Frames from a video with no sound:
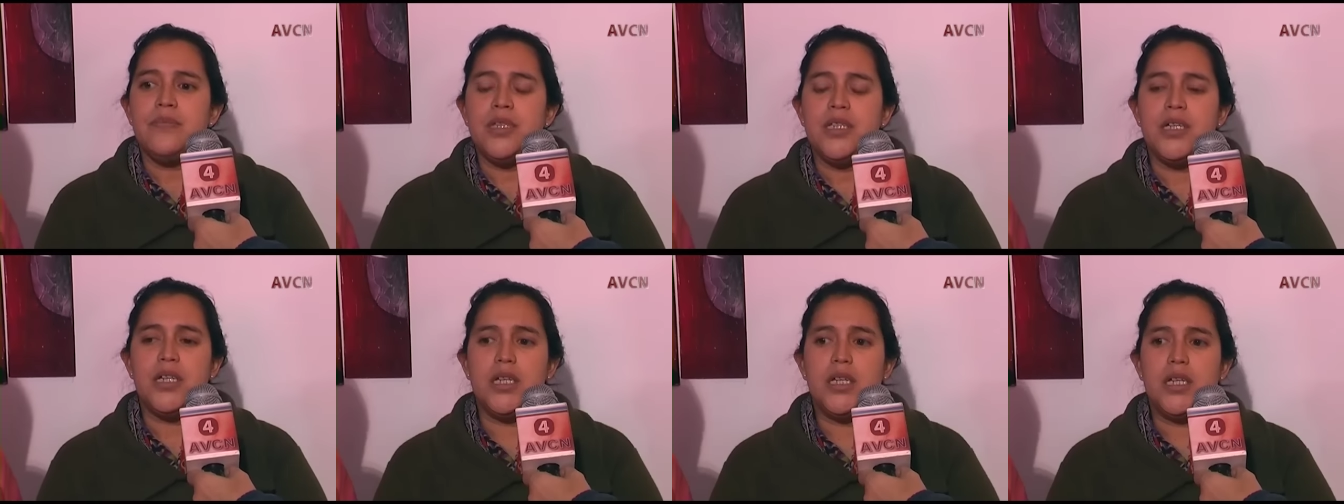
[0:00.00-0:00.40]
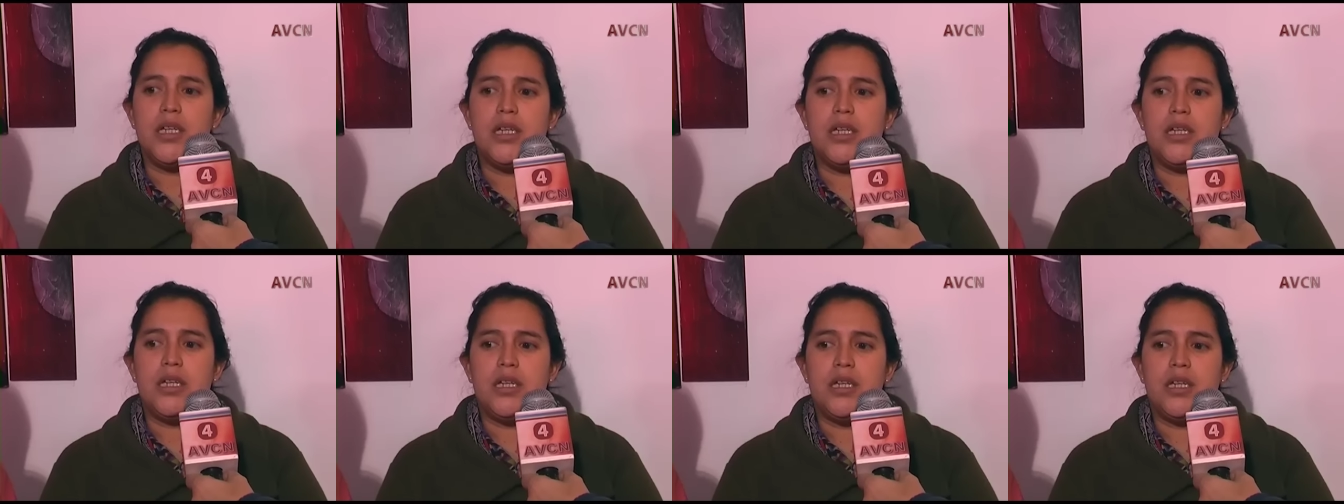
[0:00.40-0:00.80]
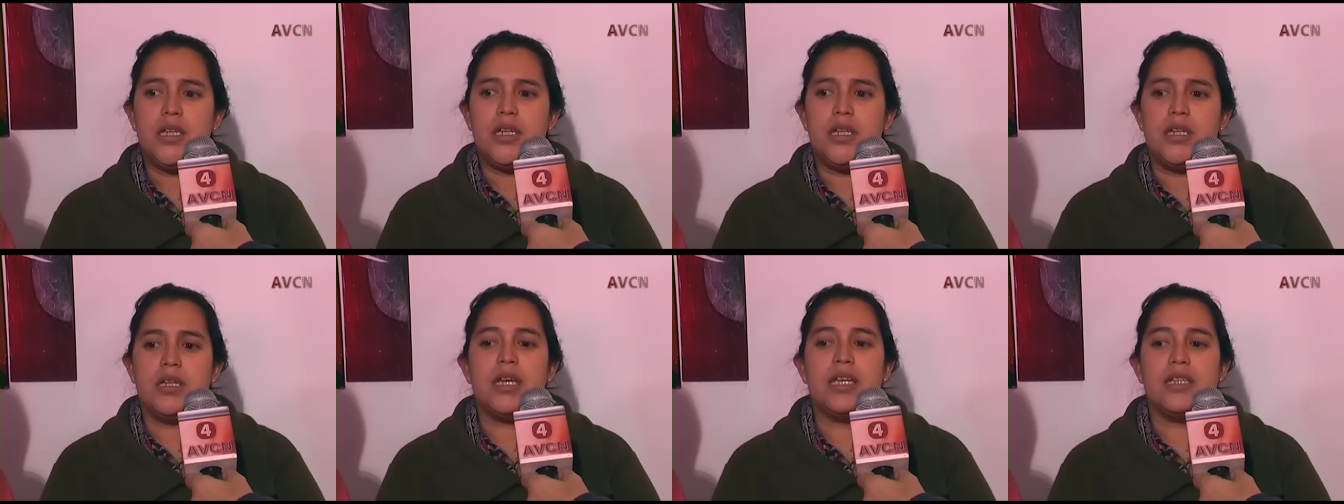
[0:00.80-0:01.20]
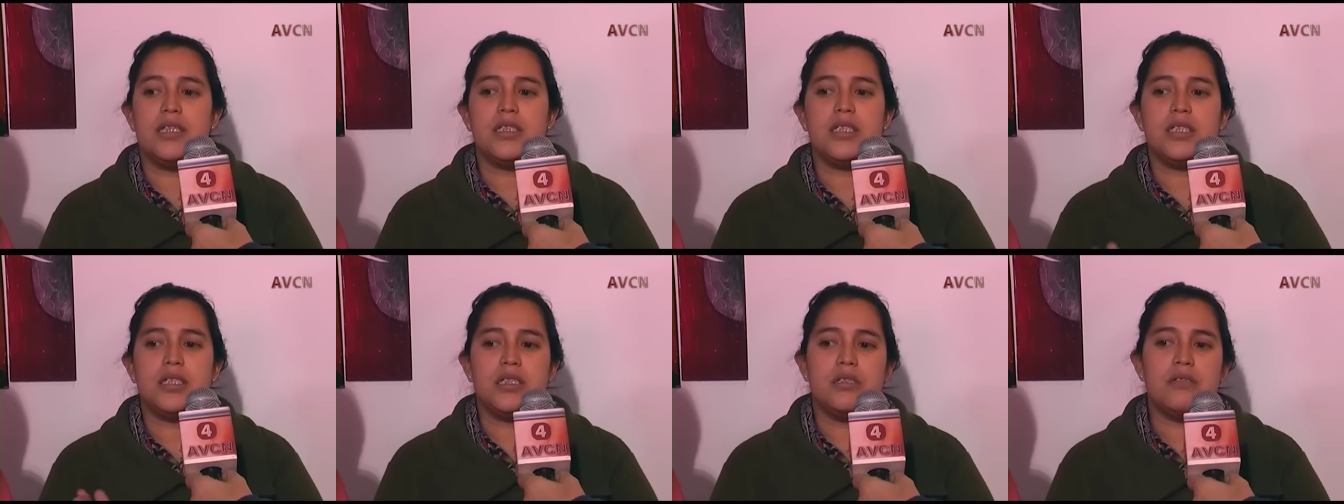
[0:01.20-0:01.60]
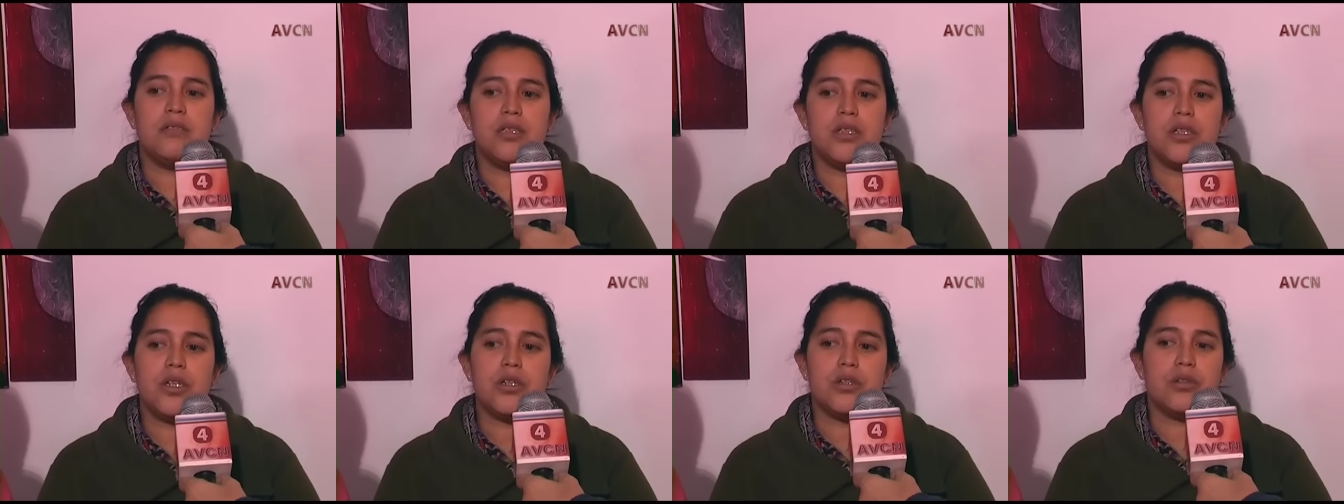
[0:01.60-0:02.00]
Eh, en ese
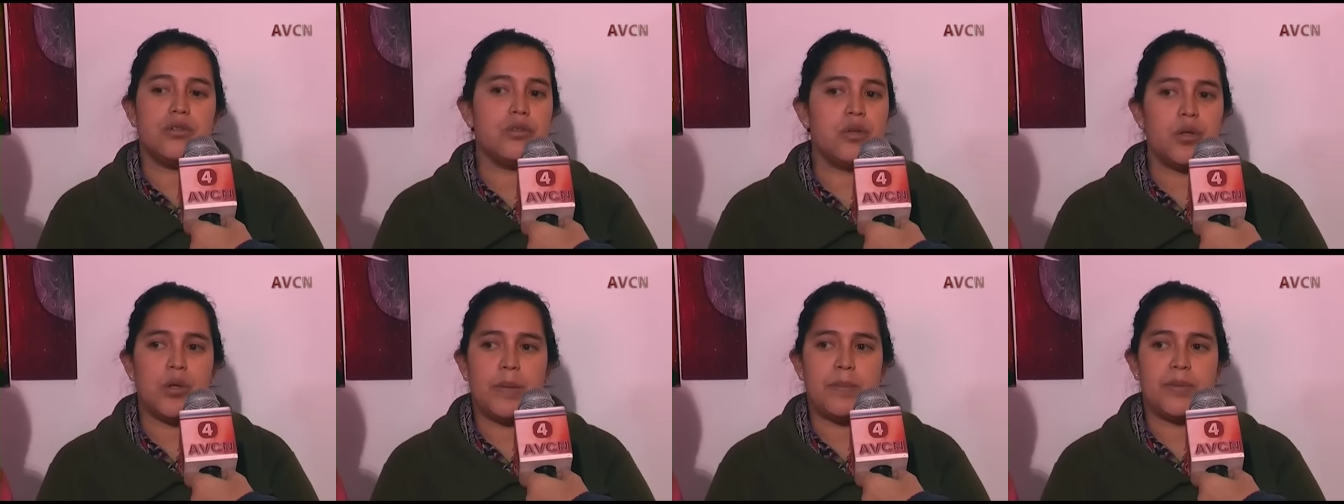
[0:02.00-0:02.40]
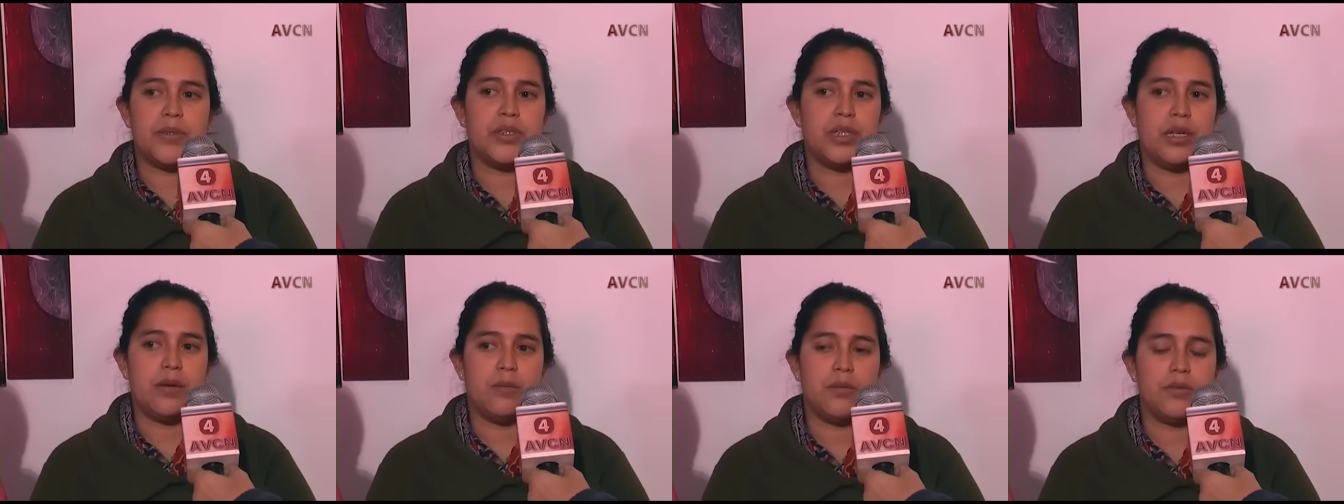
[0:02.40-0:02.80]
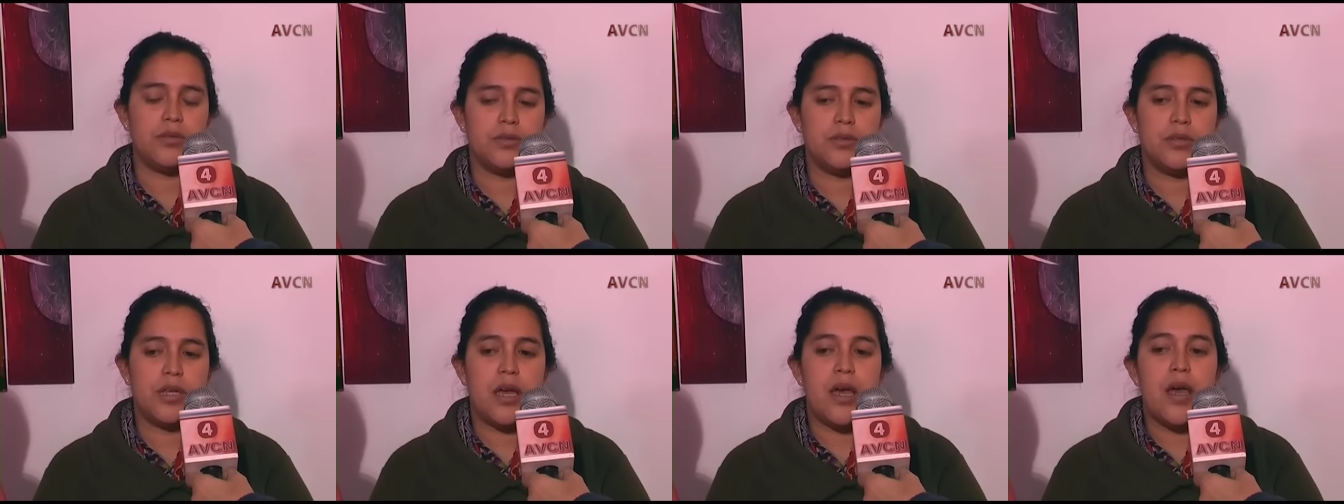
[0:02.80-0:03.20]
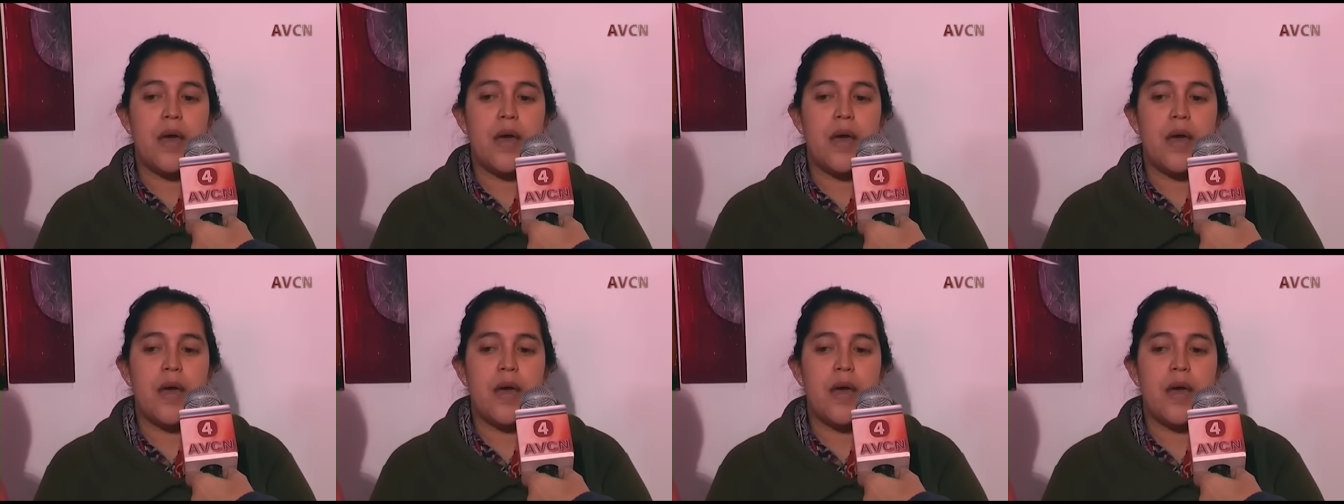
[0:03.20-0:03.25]
sentido no lo apoyamos,